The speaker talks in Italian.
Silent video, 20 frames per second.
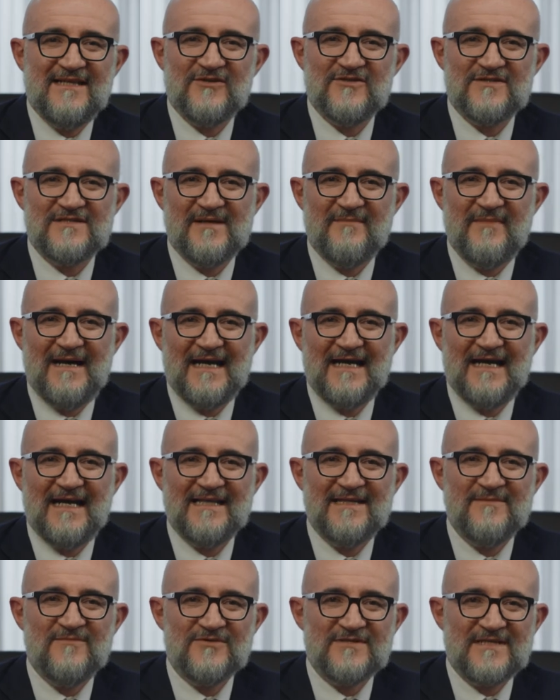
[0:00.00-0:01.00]
la nostra banca
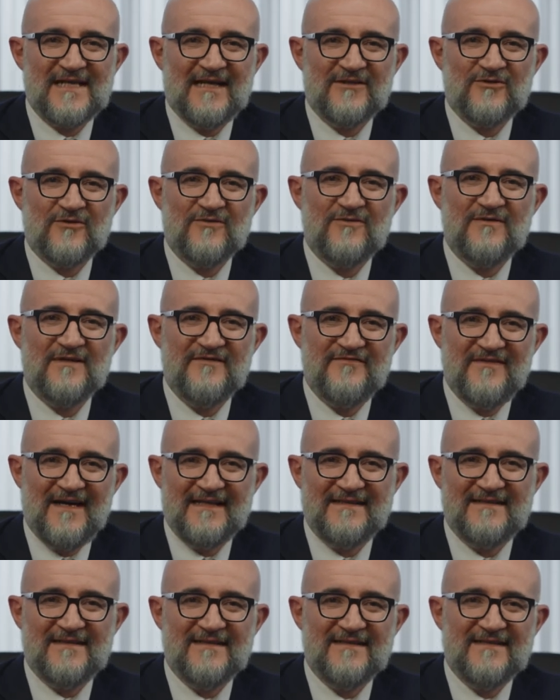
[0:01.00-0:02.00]
ha dimostrato con i
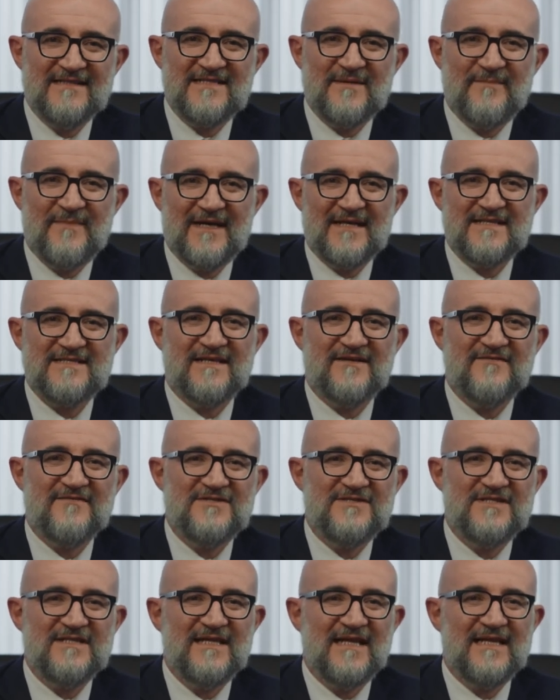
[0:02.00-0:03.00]
fatti di saper essere
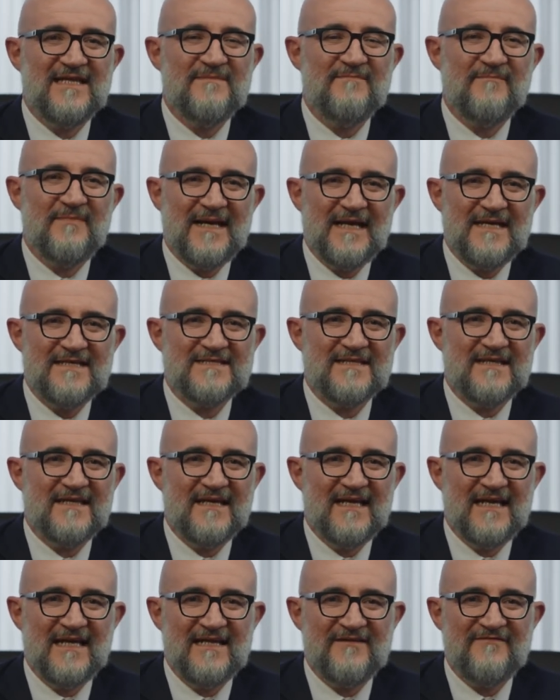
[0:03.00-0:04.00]
vicina alle
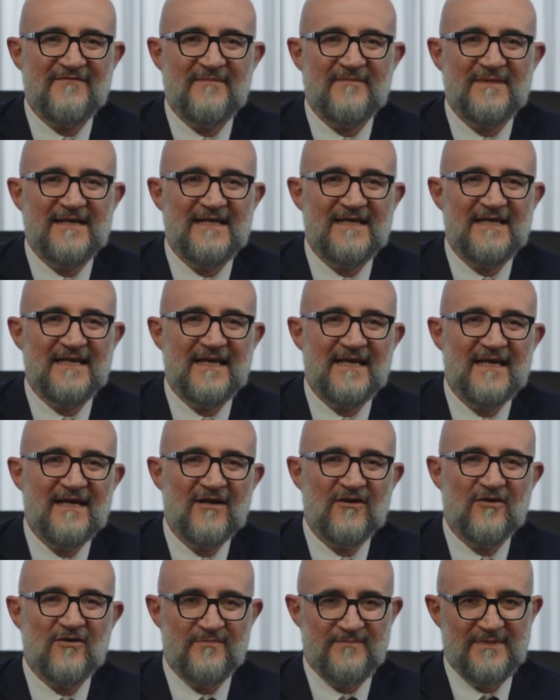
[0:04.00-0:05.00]
imprese e alle famiglie
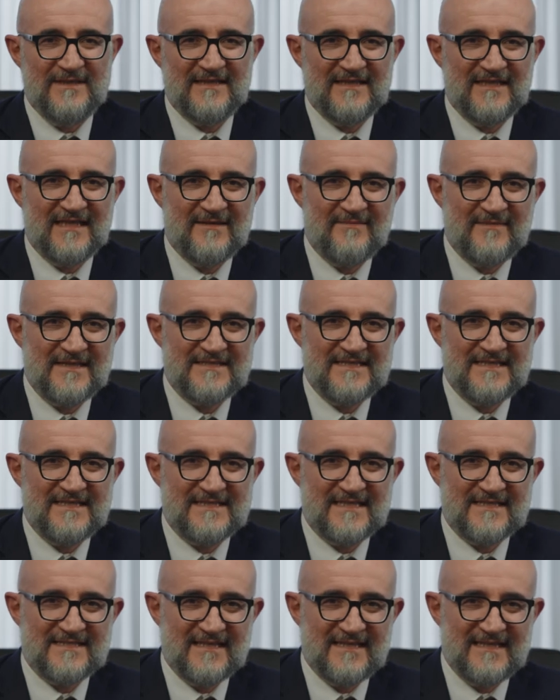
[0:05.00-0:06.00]
colpite
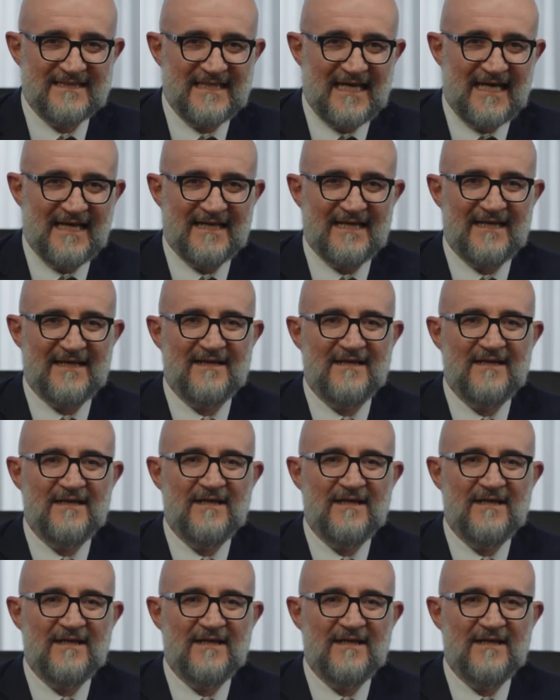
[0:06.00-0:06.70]
dall'emergenza sanitaria.